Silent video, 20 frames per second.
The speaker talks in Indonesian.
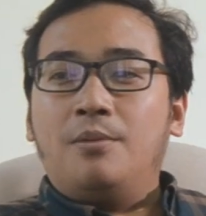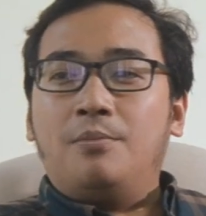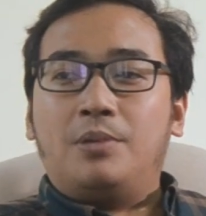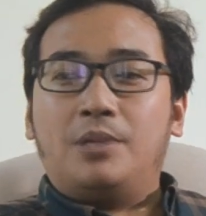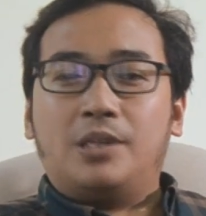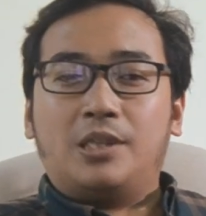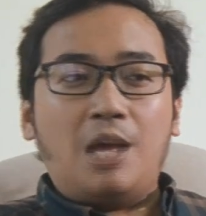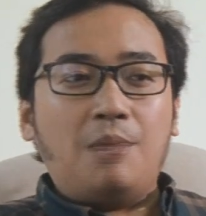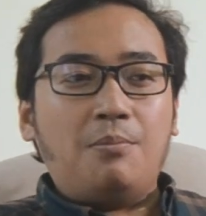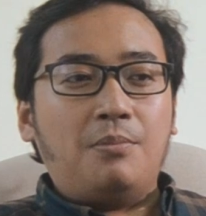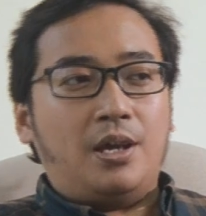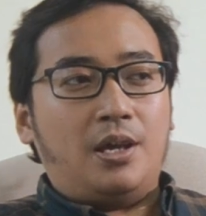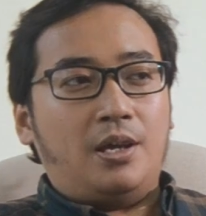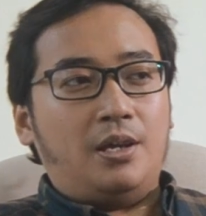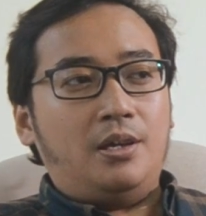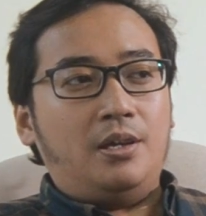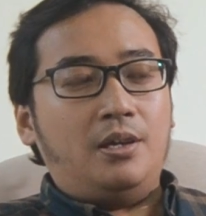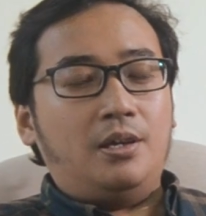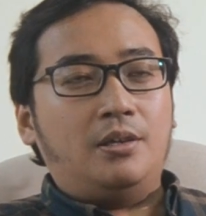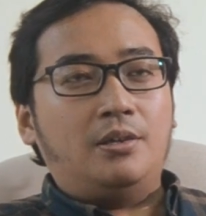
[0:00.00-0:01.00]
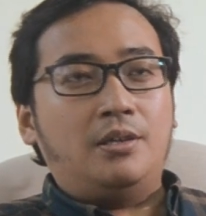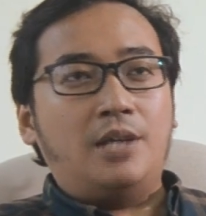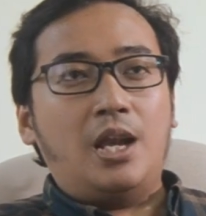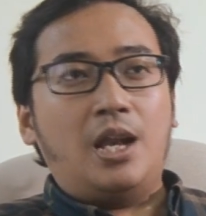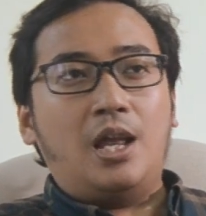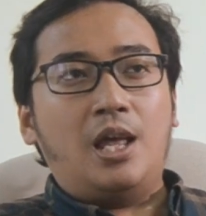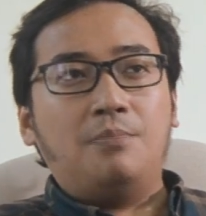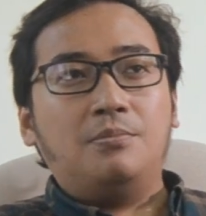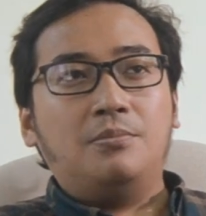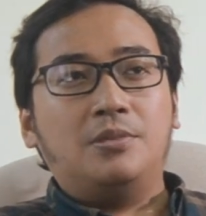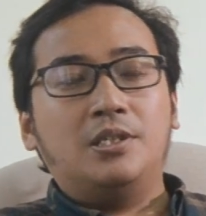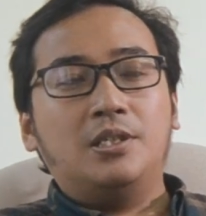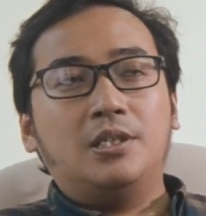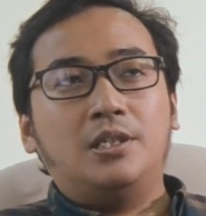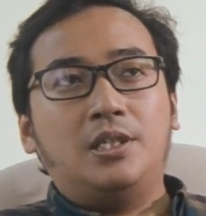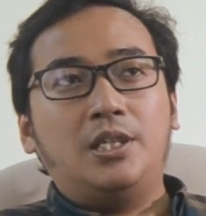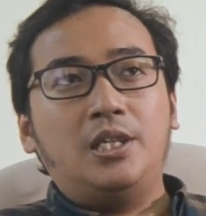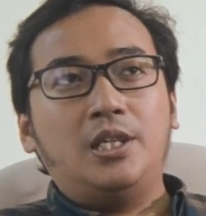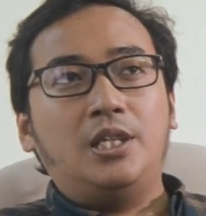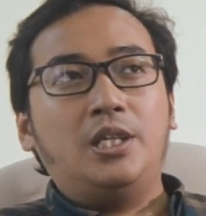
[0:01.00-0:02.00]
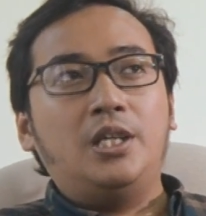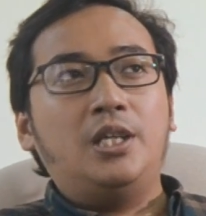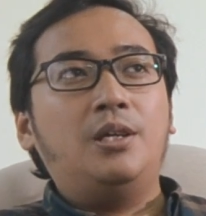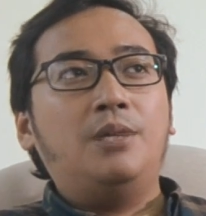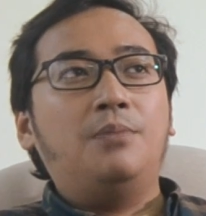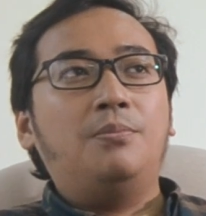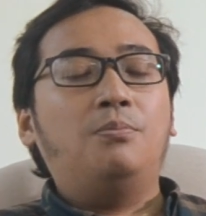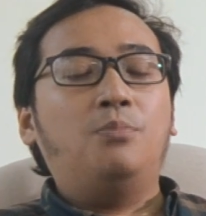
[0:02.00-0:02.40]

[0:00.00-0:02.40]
Pertama, dalam segi